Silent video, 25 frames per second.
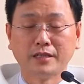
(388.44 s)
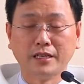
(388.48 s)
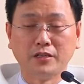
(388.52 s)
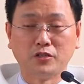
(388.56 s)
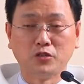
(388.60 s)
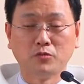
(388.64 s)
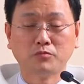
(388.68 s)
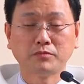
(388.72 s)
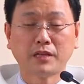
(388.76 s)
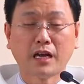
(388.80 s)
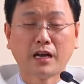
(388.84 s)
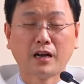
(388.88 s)
thì
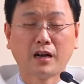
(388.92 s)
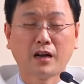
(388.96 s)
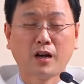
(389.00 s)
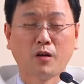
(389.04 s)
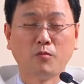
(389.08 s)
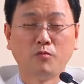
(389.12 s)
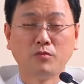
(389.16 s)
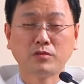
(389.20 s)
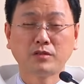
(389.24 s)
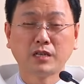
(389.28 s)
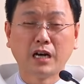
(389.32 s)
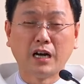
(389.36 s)
chúng ta
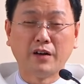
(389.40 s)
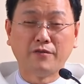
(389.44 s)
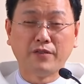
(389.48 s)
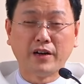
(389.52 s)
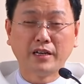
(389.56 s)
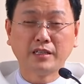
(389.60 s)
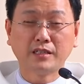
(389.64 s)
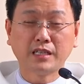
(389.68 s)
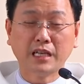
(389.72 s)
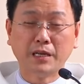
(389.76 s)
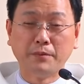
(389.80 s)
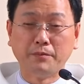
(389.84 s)
không cần
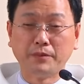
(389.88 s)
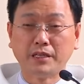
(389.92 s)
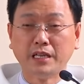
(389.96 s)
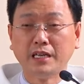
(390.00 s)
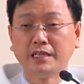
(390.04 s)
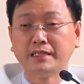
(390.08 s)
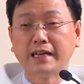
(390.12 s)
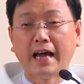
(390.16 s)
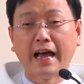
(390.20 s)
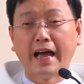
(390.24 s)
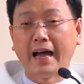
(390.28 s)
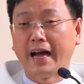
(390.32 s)
phải tìm
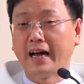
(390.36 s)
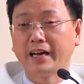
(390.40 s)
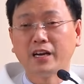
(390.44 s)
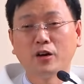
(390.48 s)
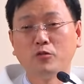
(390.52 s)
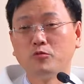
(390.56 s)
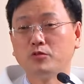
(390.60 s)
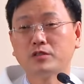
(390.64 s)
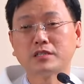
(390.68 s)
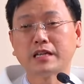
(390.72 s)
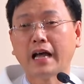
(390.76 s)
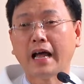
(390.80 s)
thiên đàng ở
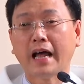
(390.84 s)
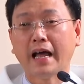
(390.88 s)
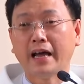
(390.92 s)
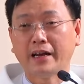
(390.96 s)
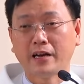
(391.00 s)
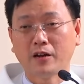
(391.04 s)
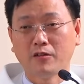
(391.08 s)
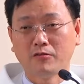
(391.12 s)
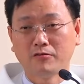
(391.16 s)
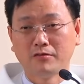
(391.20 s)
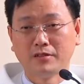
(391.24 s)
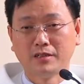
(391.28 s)
đâu
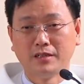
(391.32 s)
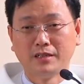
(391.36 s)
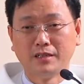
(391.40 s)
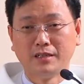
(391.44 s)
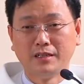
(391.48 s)
xa đâu